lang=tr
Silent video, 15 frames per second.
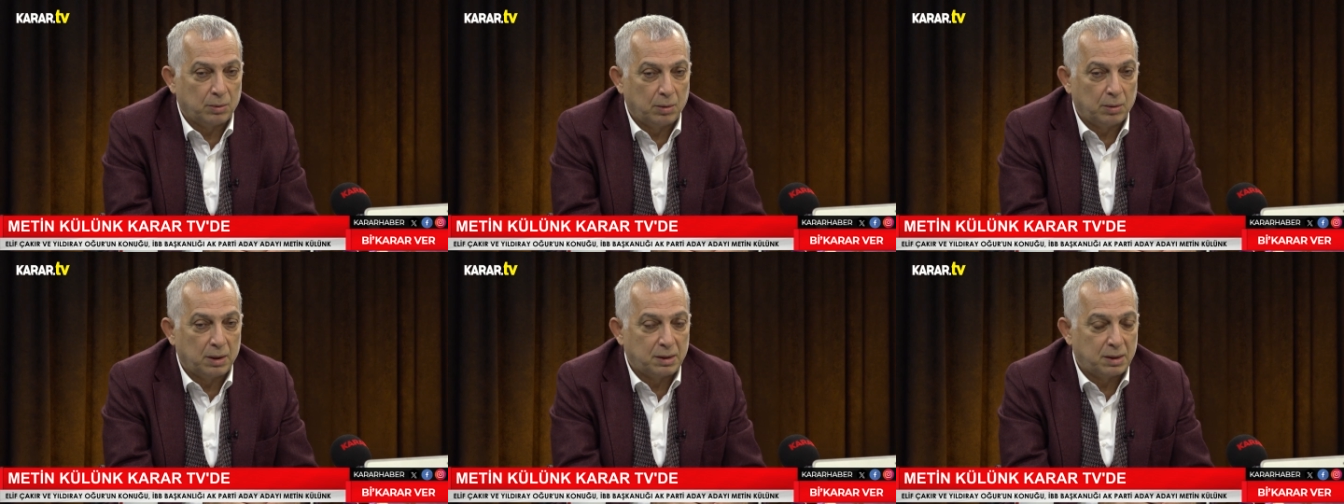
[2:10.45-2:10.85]

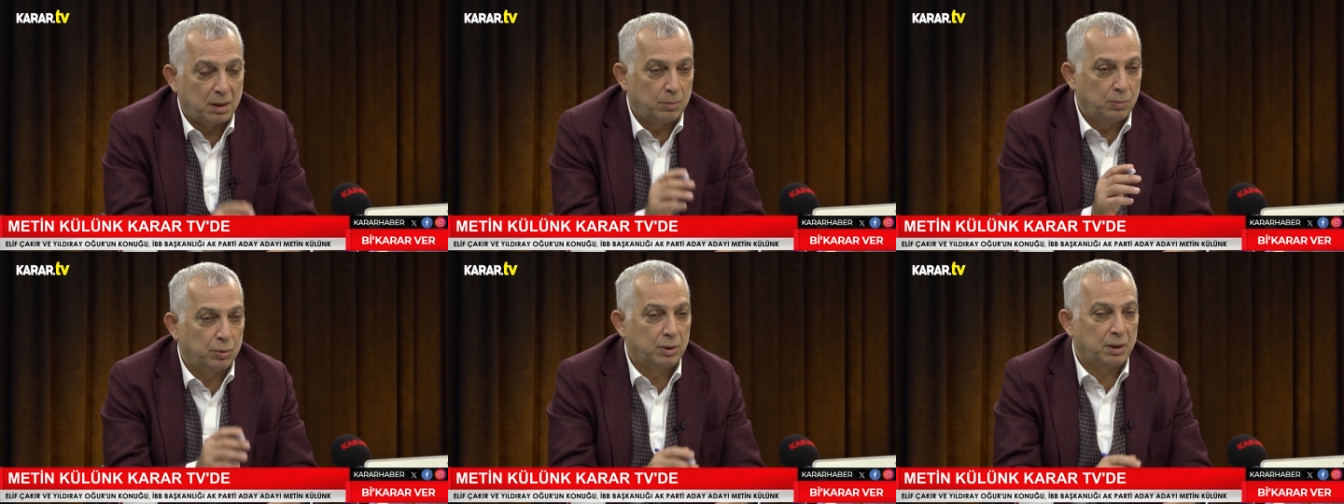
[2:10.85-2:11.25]

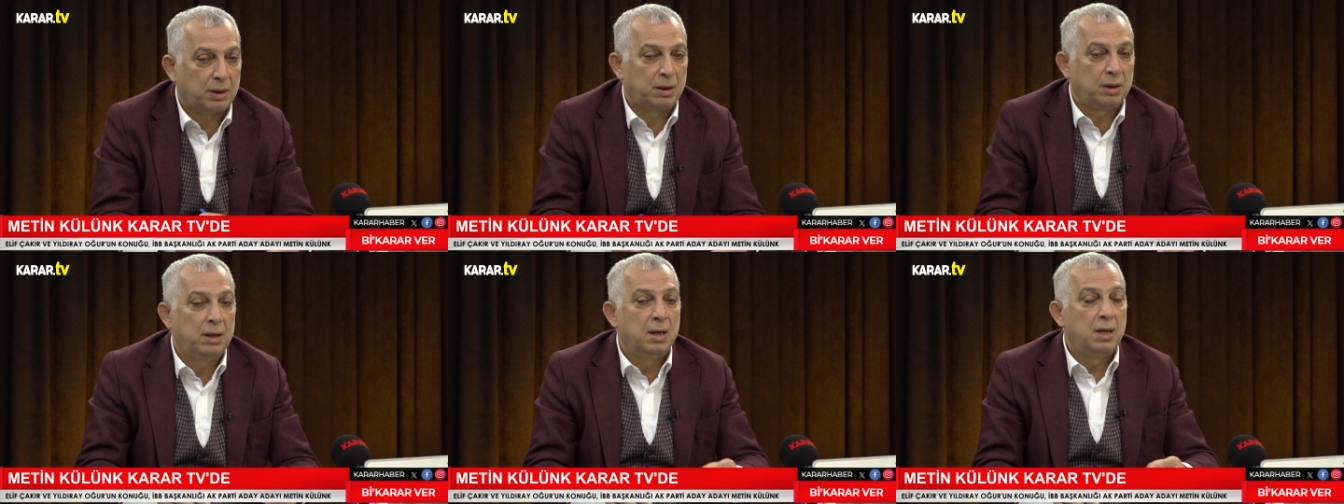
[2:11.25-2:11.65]
Dolayısıyla
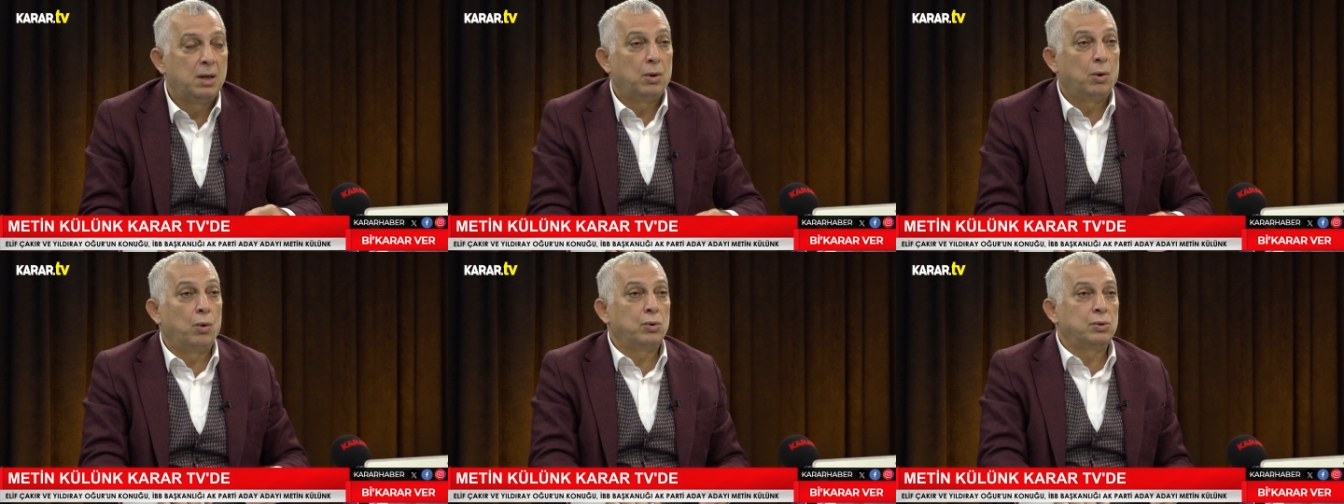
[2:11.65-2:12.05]
buradaki
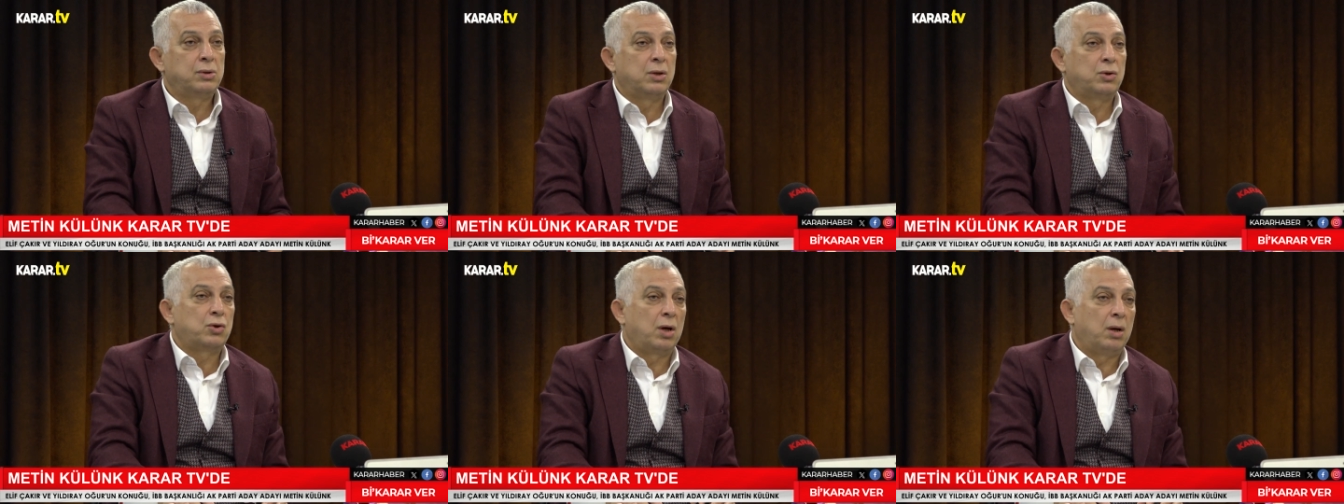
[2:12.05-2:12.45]

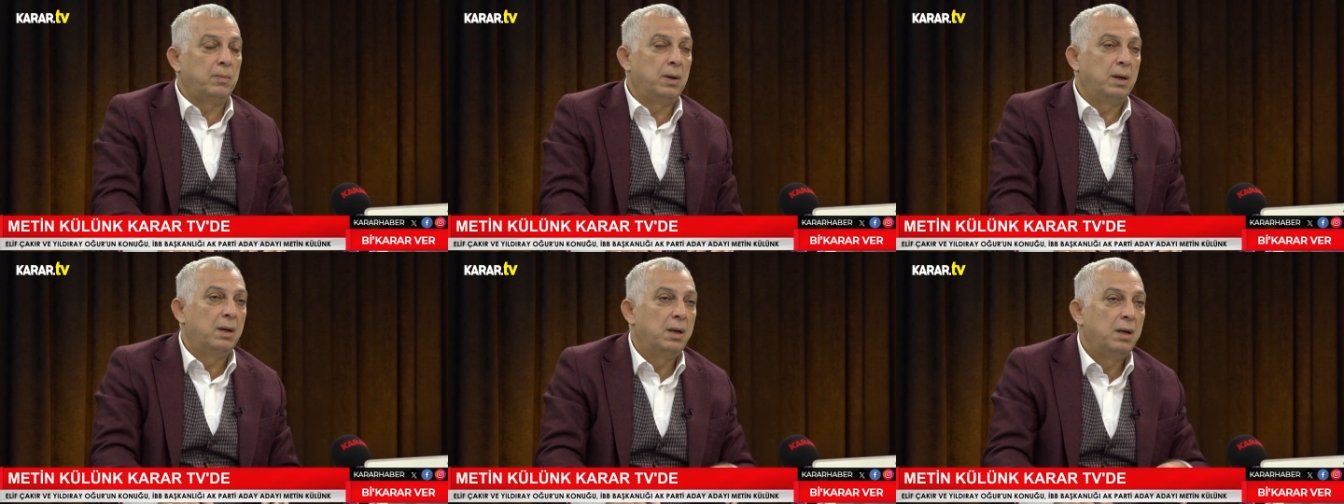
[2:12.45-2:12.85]
özne şu
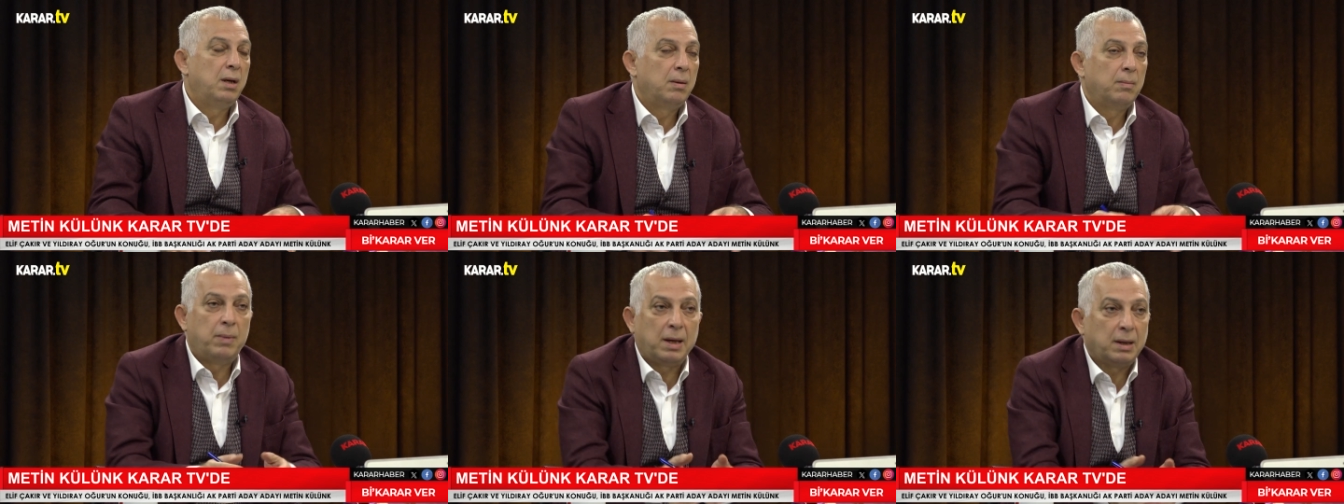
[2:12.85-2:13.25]
ama
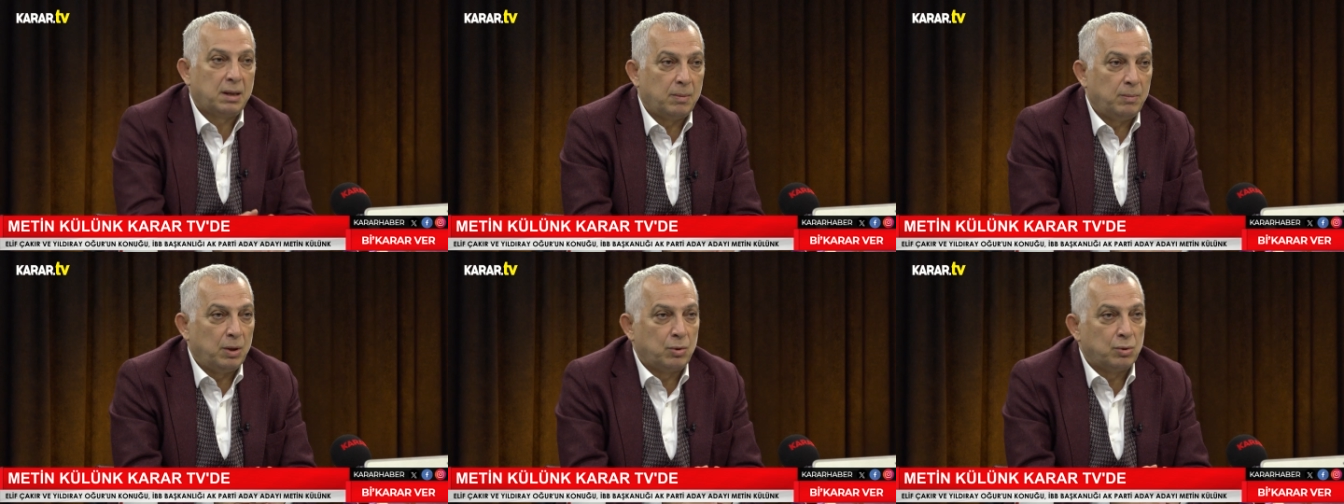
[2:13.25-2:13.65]
ben
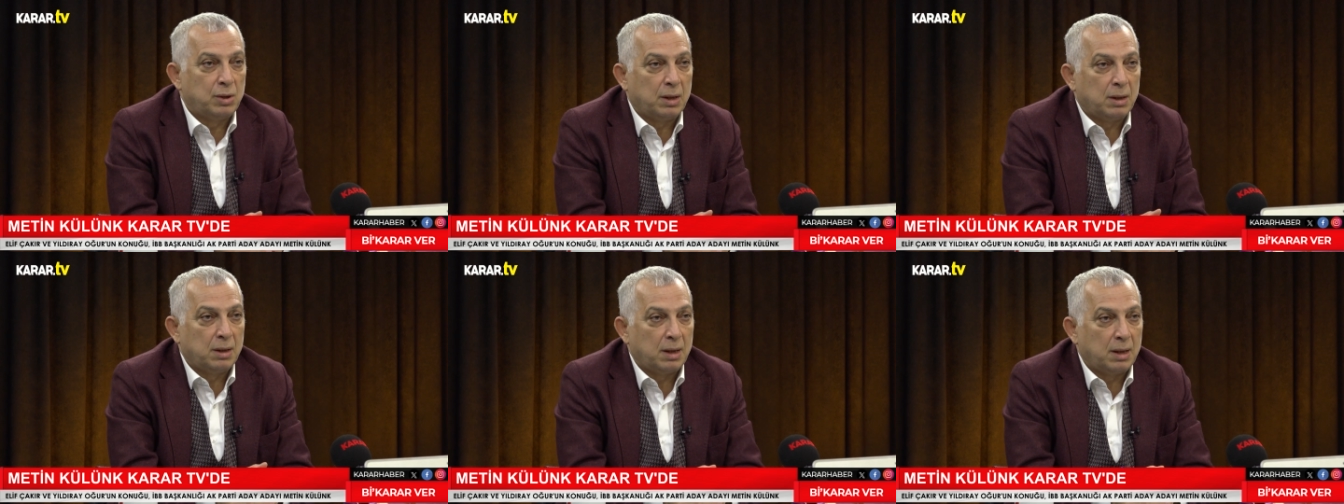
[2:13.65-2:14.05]
kimlik
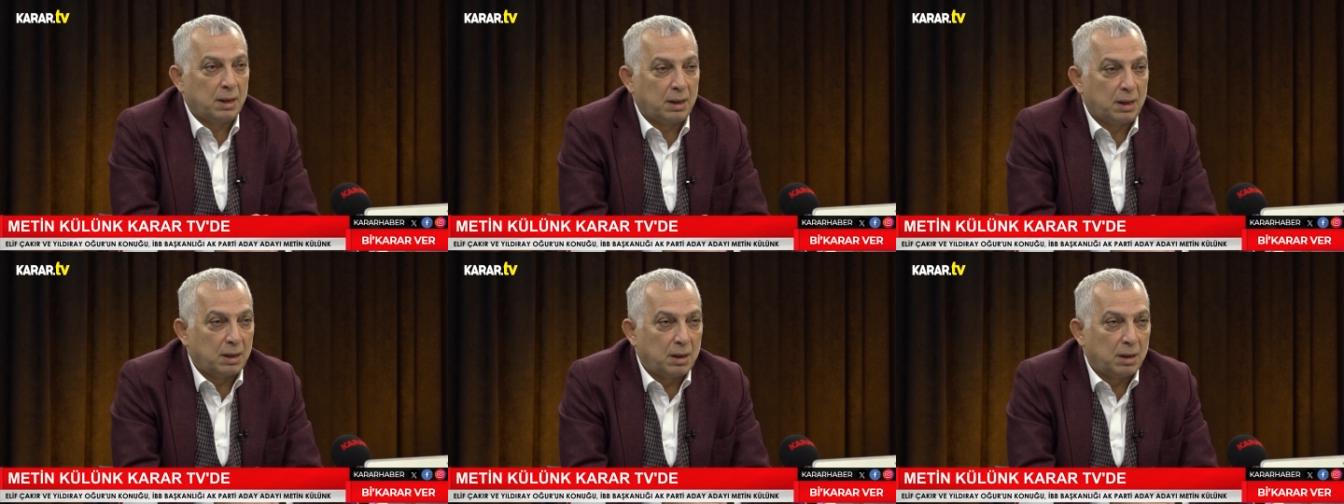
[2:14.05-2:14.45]
üzerinden
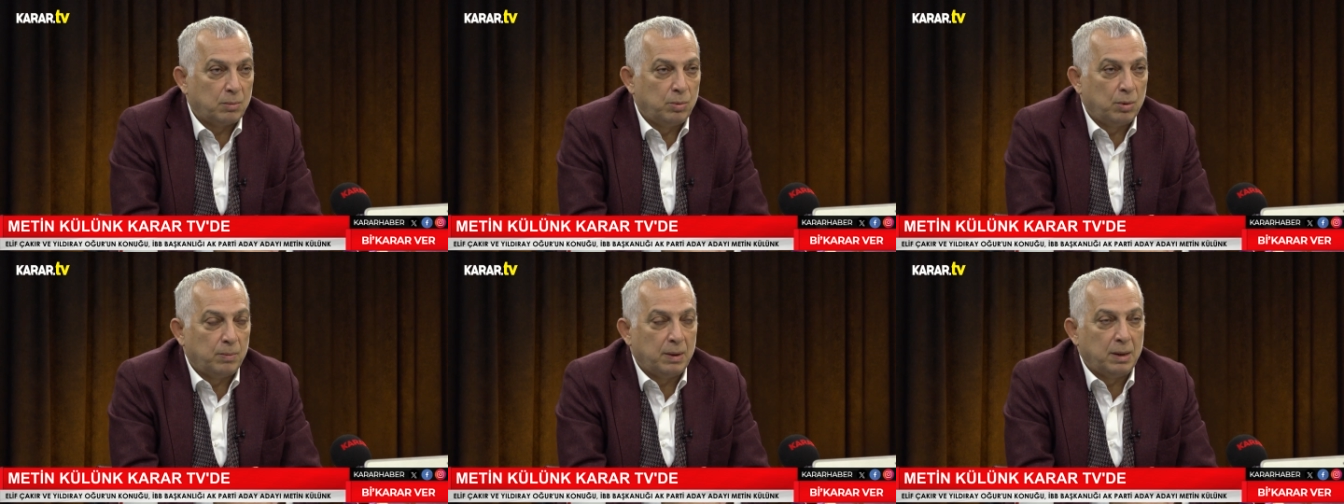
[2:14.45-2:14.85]
hareket
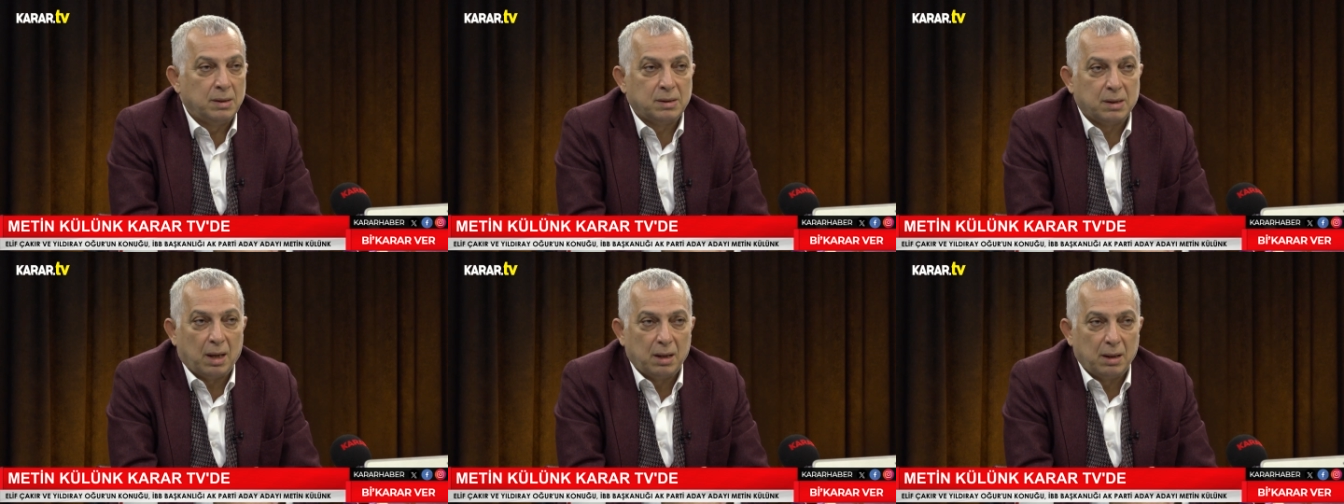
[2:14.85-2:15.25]
etmem.
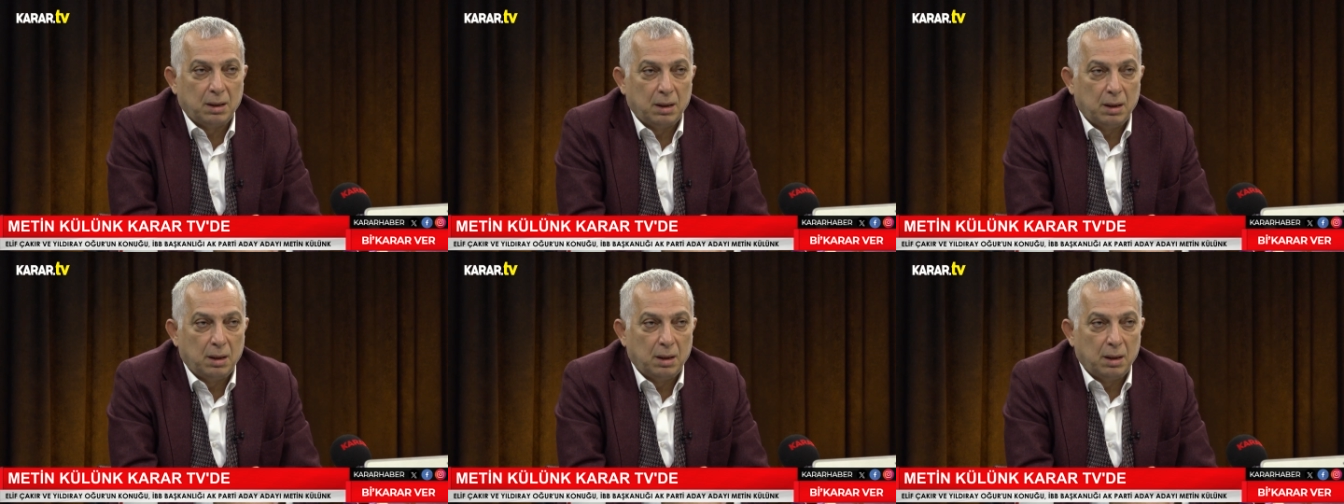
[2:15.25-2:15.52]
İnsan